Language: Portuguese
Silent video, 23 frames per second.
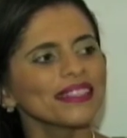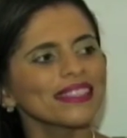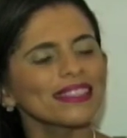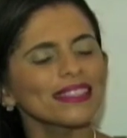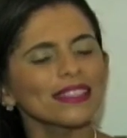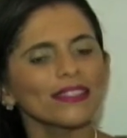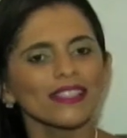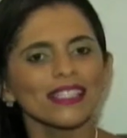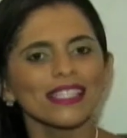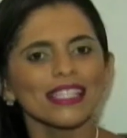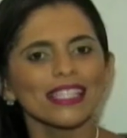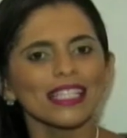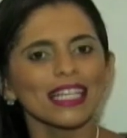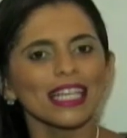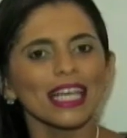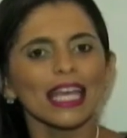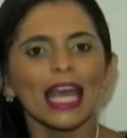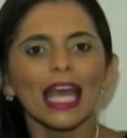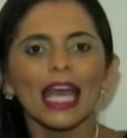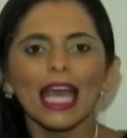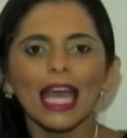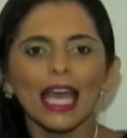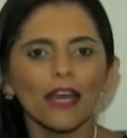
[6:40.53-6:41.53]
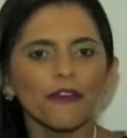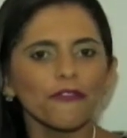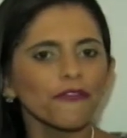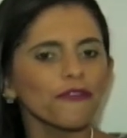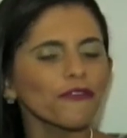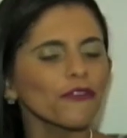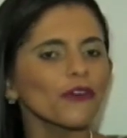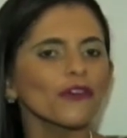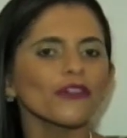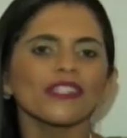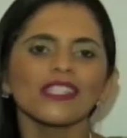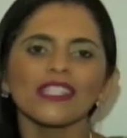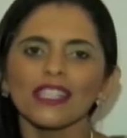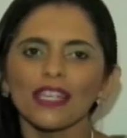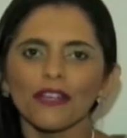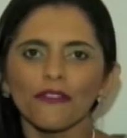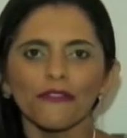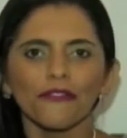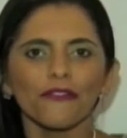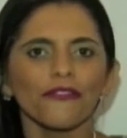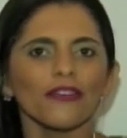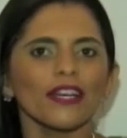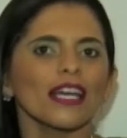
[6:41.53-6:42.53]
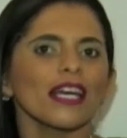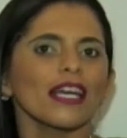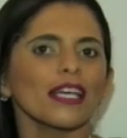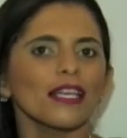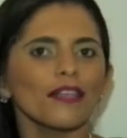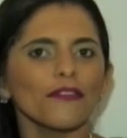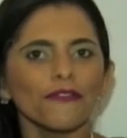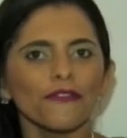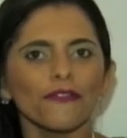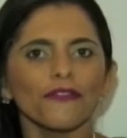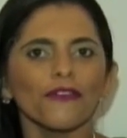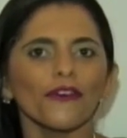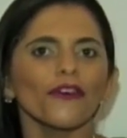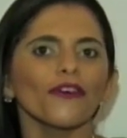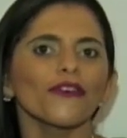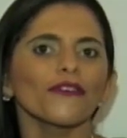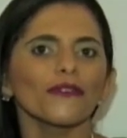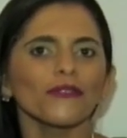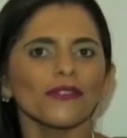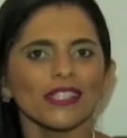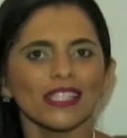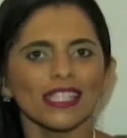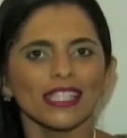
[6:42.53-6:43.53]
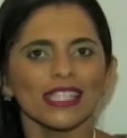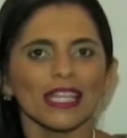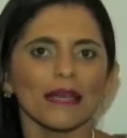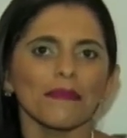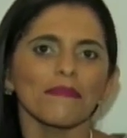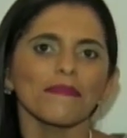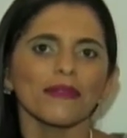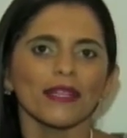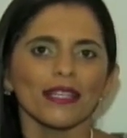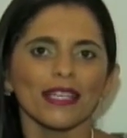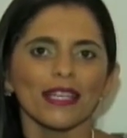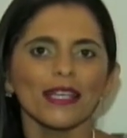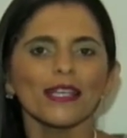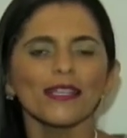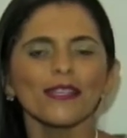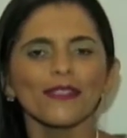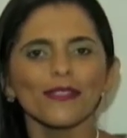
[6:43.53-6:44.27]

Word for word: Então, assim, é força, fé e foco sempre.